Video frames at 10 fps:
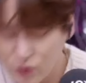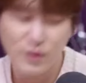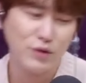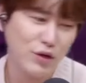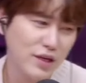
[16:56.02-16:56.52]

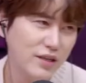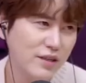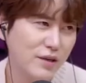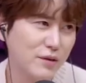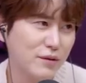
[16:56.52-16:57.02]
정말
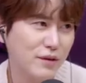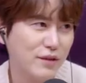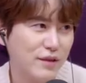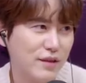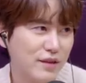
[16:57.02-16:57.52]
최악이네요.
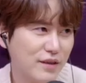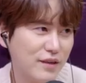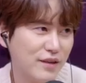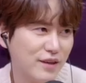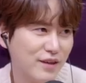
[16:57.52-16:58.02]
너마이.
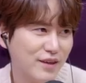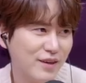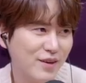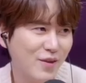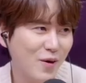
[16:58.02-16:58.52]

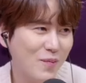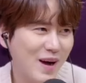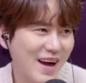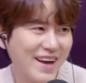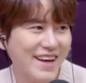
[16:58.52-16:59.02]
너무
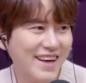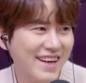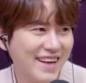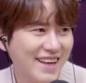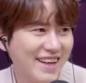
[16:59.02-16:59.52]
모습
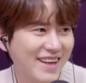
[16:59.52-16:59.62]
형.